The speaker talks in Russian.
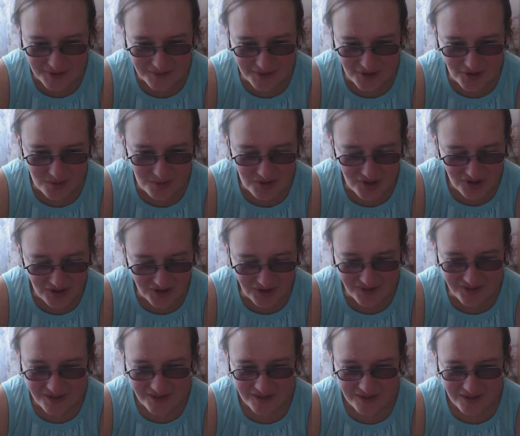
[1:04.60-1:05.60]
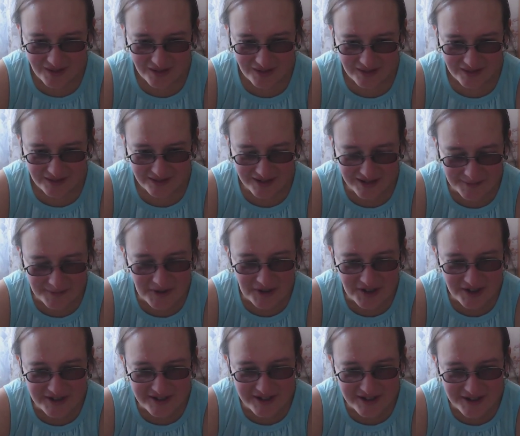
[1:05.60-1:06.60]
в вашем чеке. И
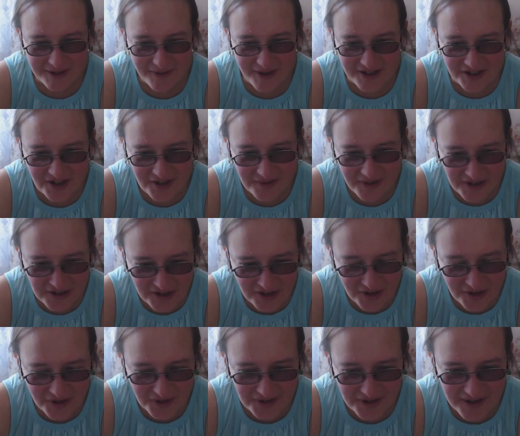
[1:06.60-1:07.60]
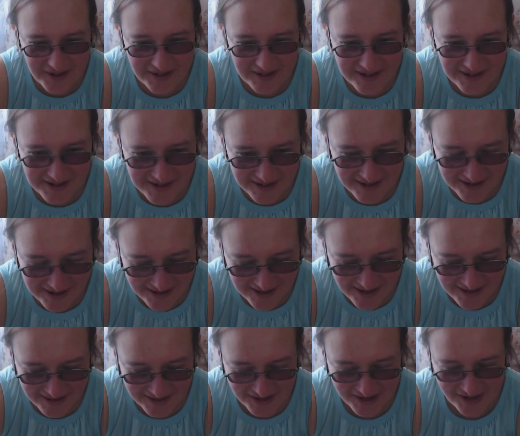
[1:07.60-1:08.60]
спишется с вашего счета или с
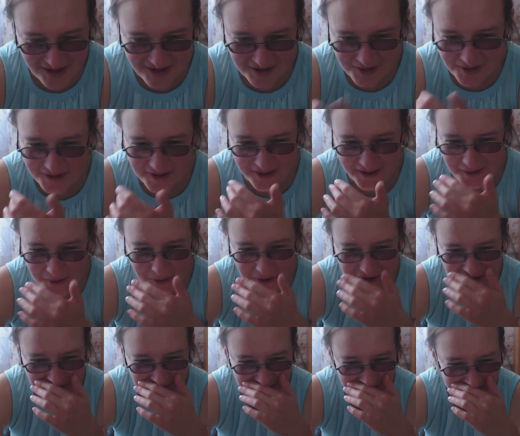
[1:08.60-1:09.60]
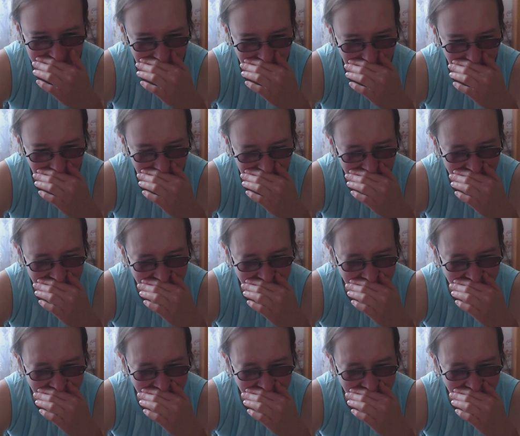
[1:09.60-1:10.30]
налички, все-таки хочется делать.